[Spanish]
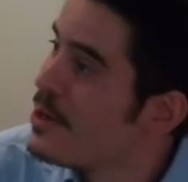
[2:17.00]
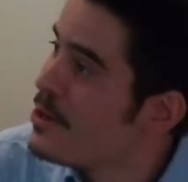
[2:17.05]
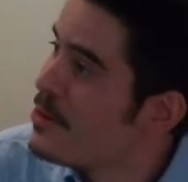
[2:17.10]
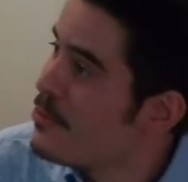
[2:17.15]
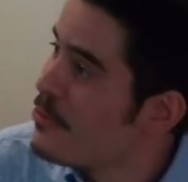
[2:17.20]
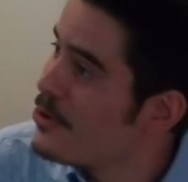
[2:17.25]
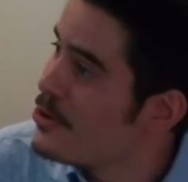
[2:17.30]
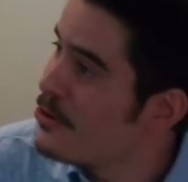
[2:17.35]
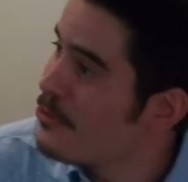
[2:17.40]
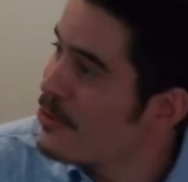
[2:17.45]

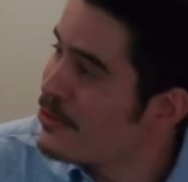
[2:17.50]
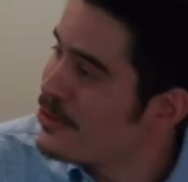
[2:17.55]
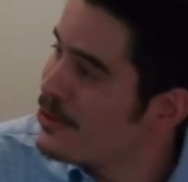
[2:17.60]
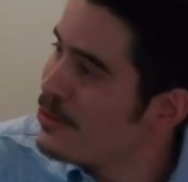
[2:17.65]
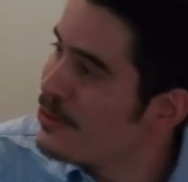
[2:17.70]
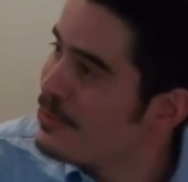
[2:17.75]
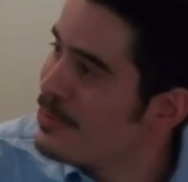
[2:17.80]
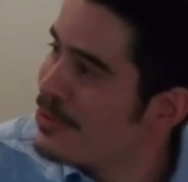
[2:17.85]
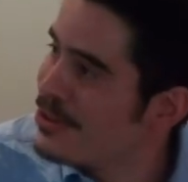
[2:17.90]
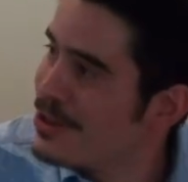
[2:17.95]
Bueno, cuando
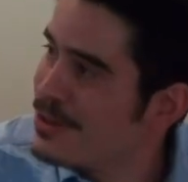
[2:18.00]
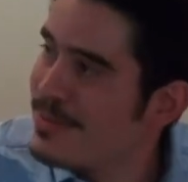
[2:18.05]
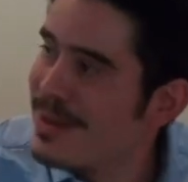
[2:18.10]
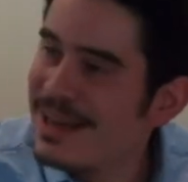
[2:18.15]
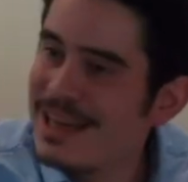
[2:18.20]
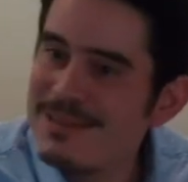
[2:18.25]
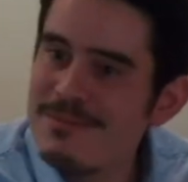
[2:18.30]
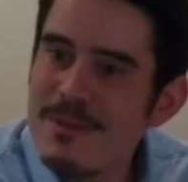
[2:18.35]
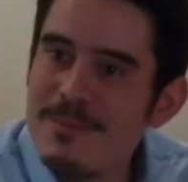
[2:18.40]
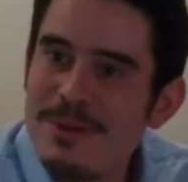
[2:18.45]
Pedro y
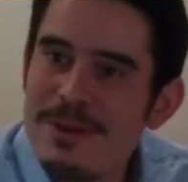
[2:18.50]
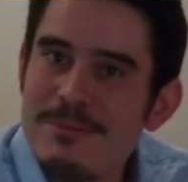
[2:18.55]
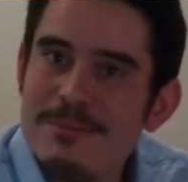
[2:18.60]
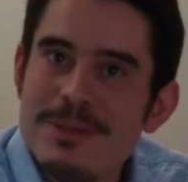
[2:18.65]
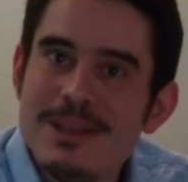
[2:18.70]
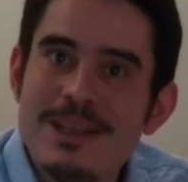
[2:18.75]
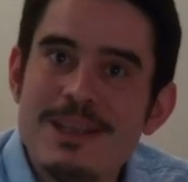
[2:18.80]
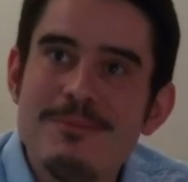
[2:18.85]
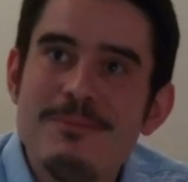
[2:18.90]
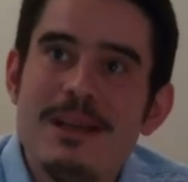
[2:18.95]
Magui me,
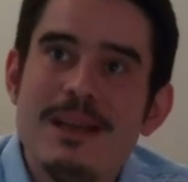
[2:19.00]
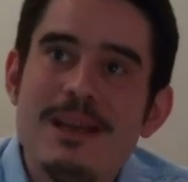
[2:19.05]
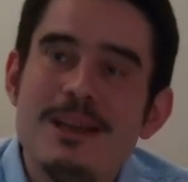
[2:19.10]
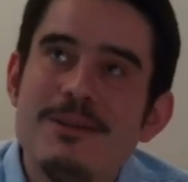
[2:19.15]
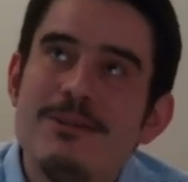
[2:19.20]
me,